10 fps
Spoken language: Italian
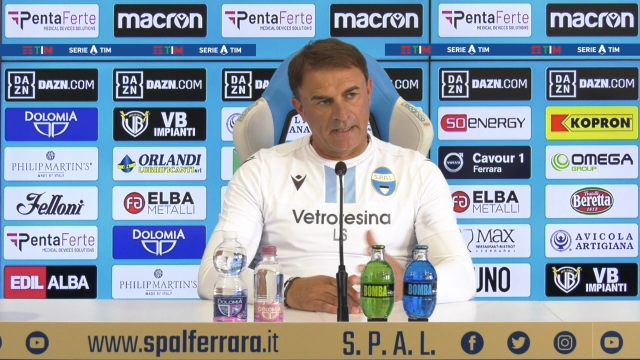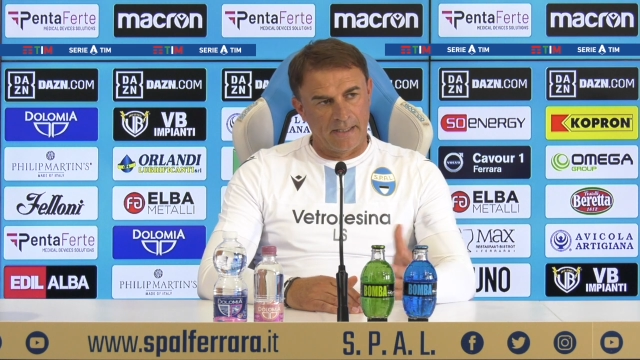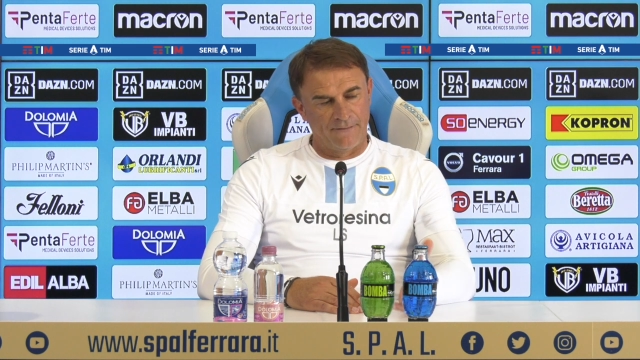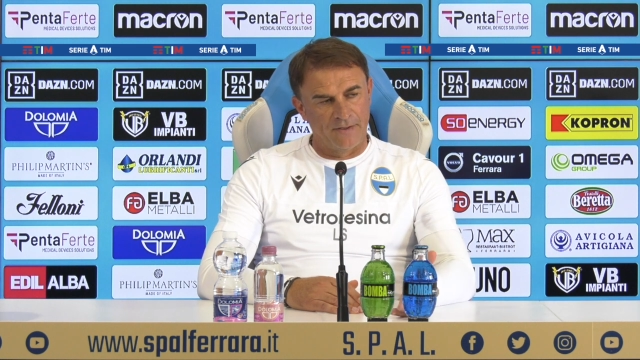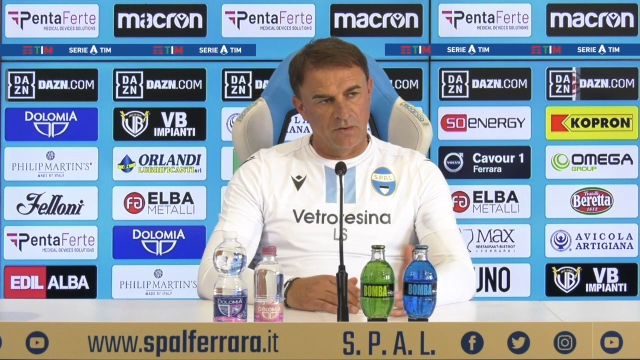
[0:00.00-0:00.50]

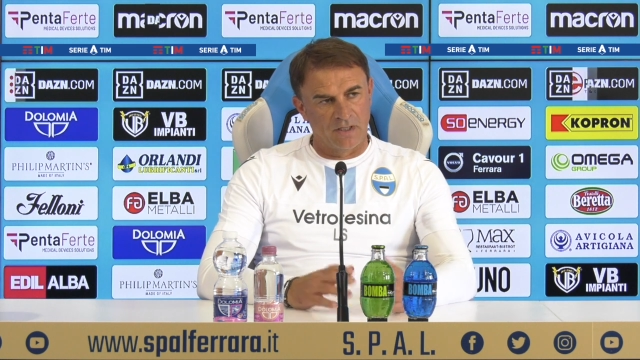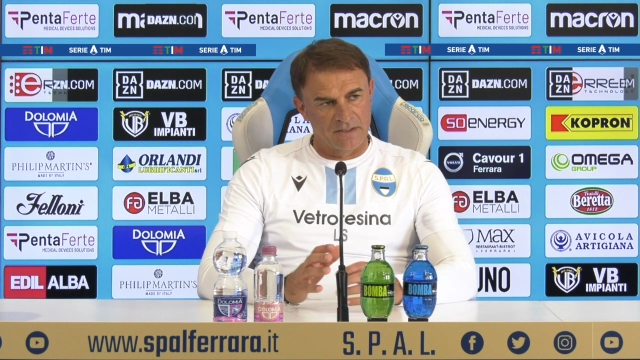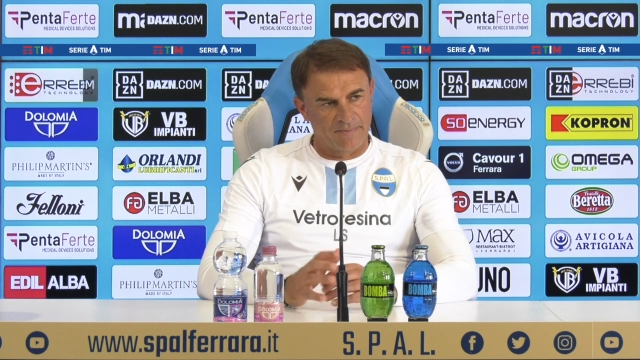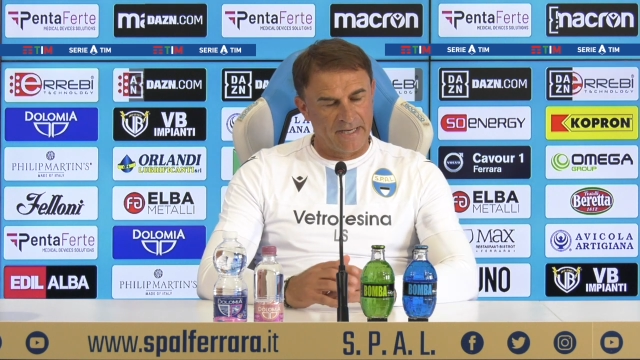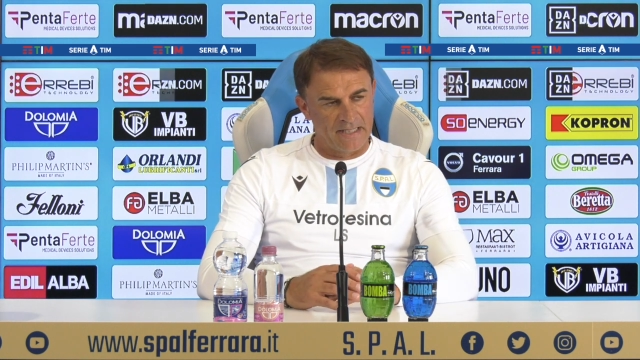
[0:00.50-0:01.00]
avere
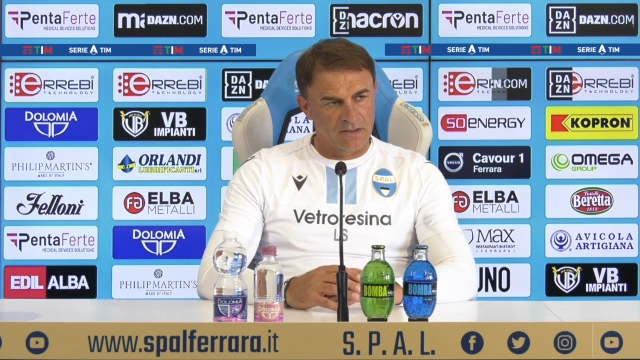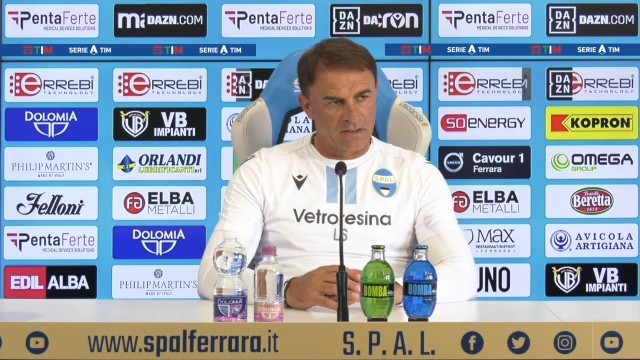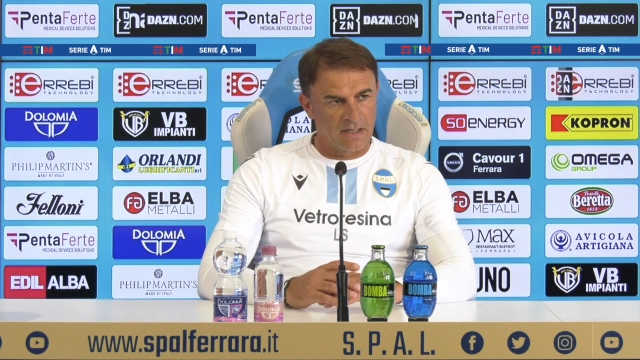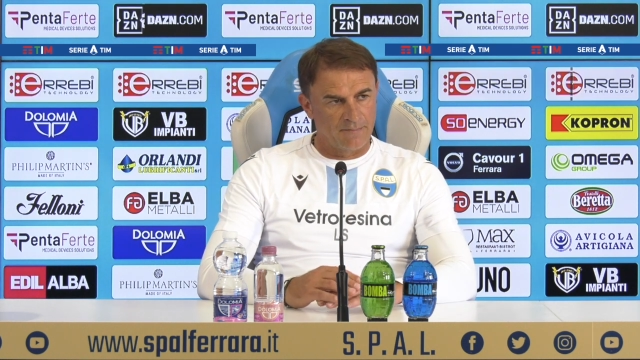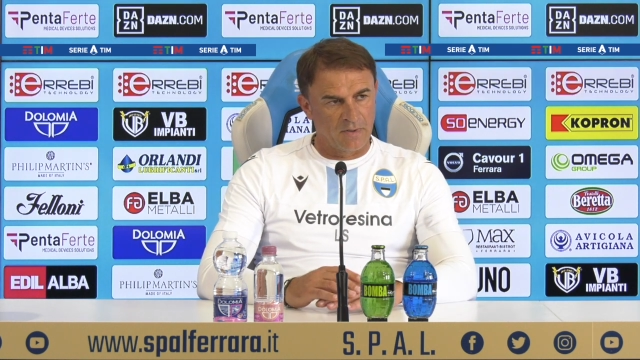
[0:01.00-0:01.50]
un'esperienza
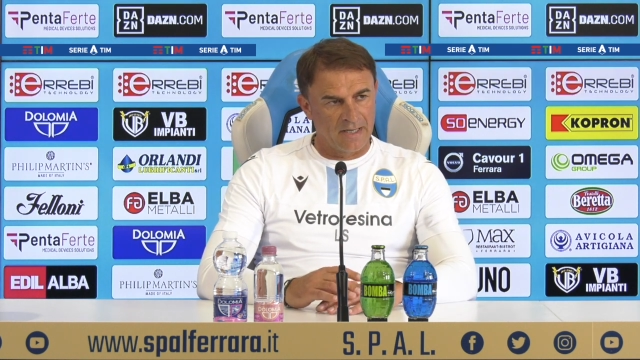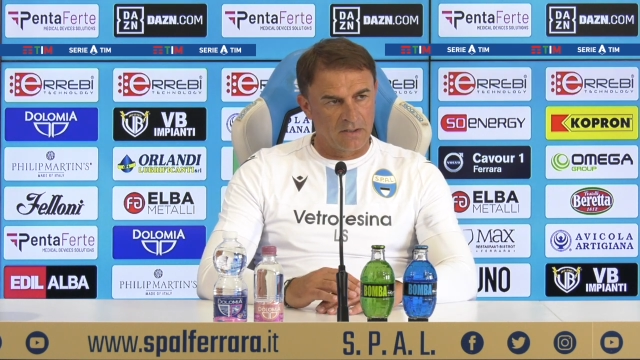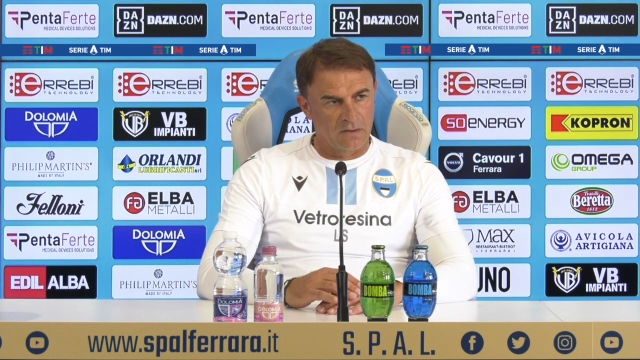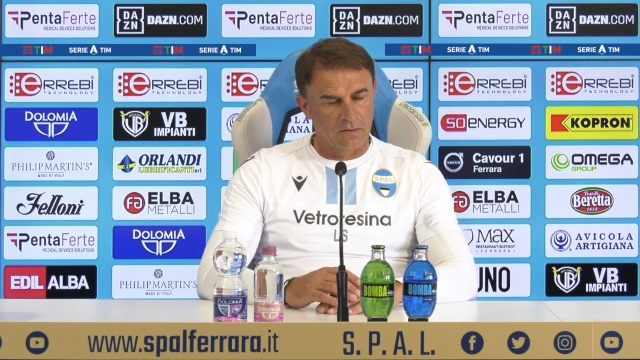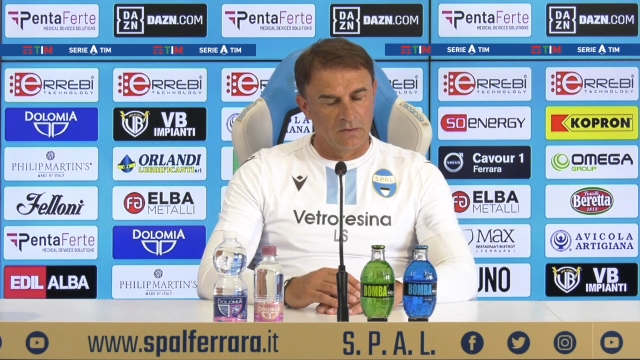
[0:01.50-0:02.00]
nel
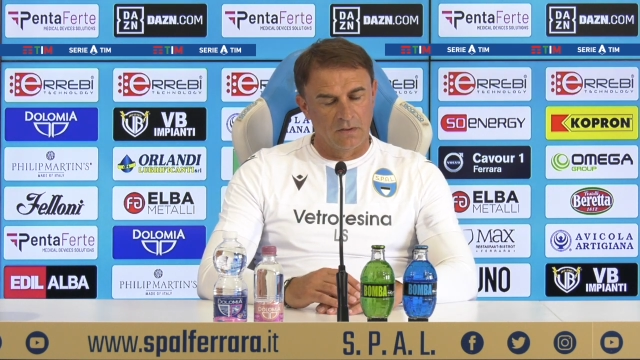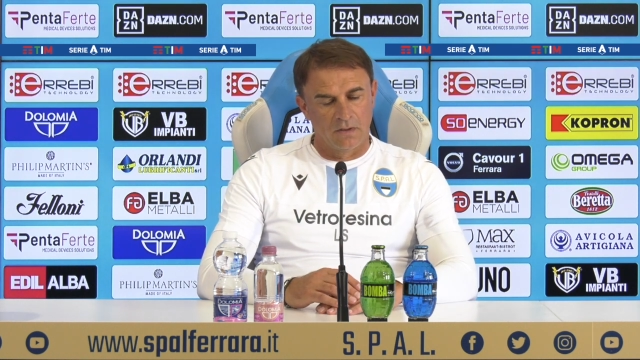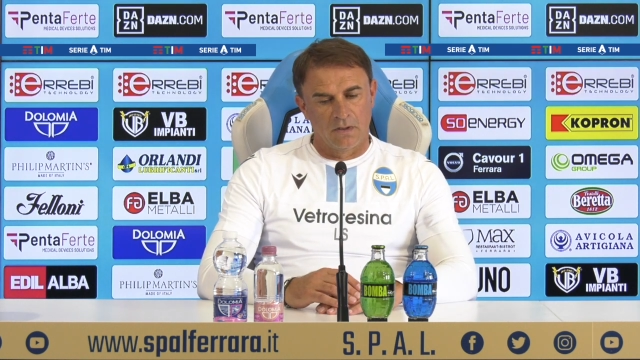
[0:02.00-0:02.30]
campionato